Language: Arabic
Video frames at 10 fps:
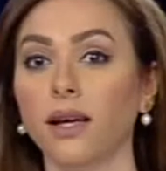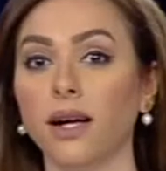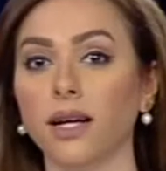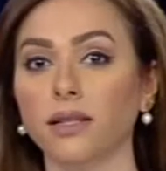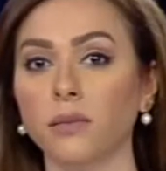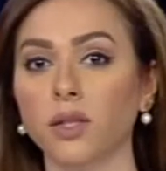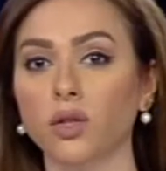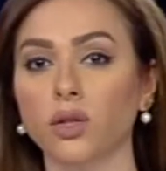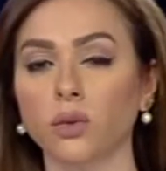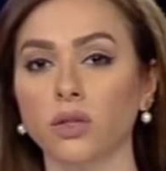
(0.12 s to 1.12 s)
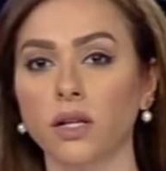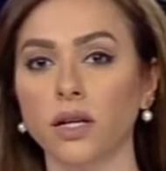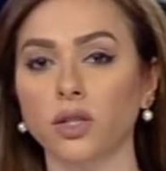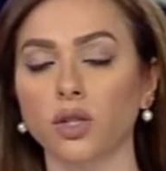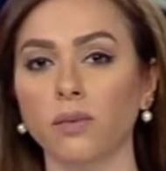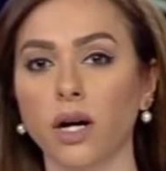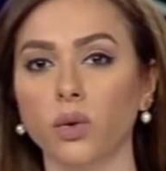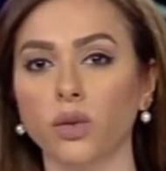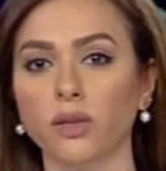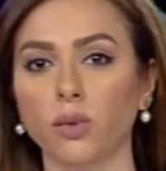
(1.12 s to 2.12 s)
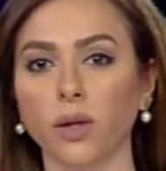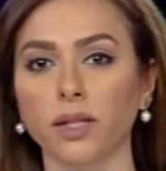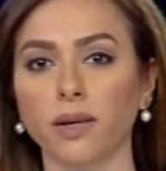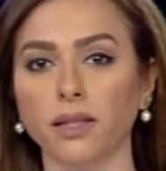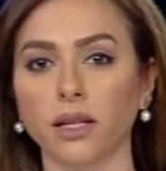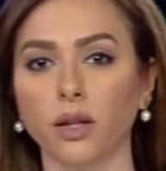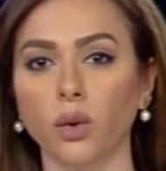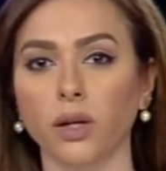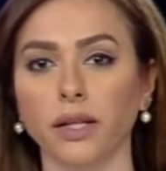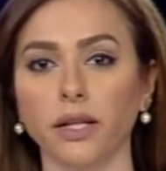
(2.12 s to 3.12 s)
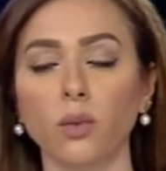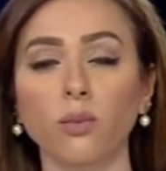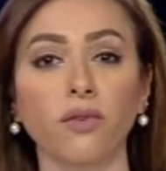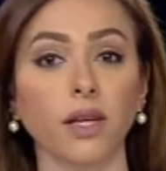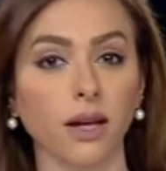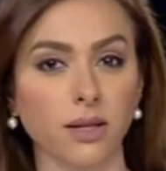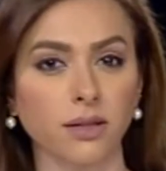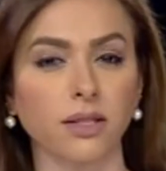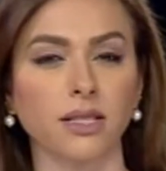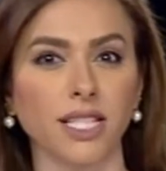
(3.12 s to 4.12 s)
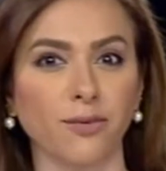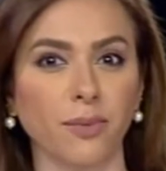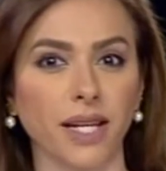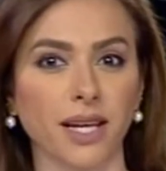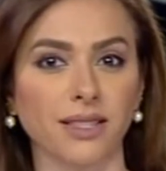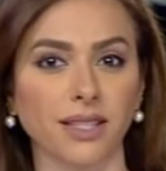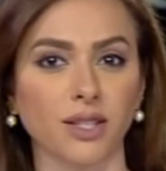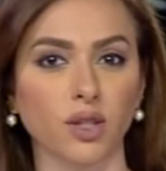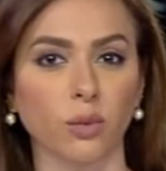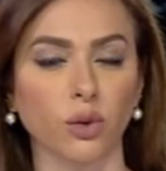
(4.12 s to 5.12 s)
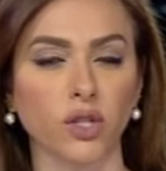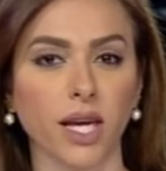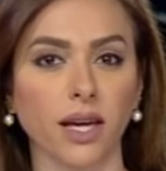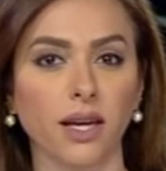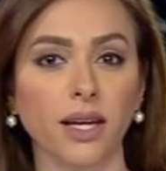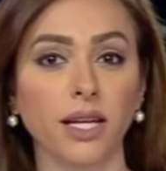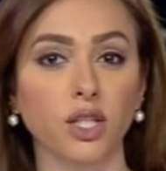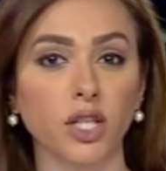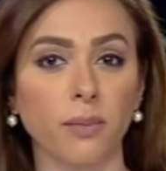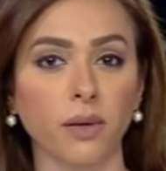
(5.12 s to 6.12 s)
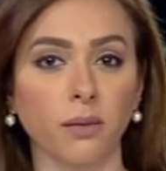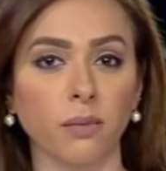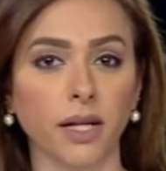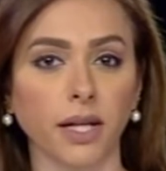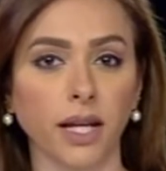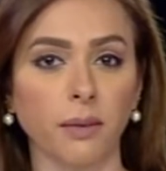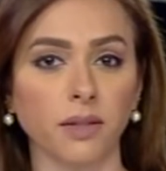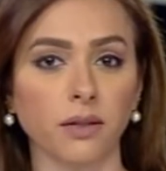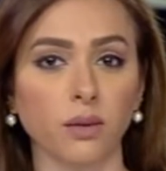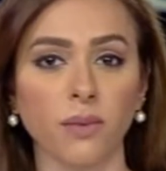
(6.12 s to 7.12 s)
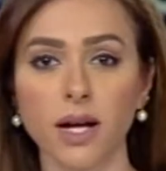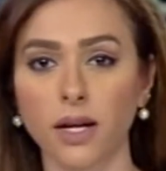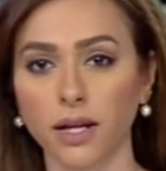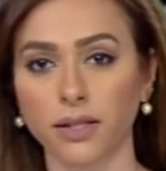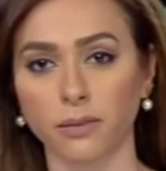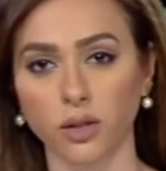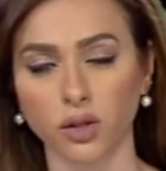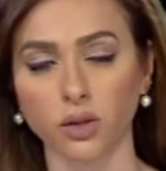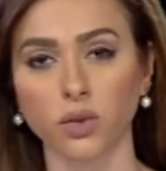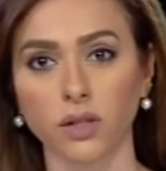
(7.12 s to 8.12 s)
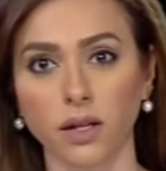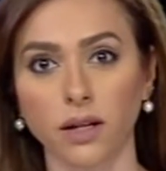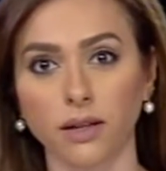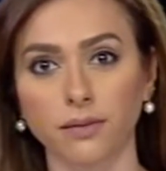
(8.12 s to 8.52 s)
عقد مجلس الوزراء اجتماعه الأسبوعي بعد ظهر اليوم في قصر السيف برئاسة سمو الشيخ جابر المبارك الحمد الصباح رئيس مجلس الوزراء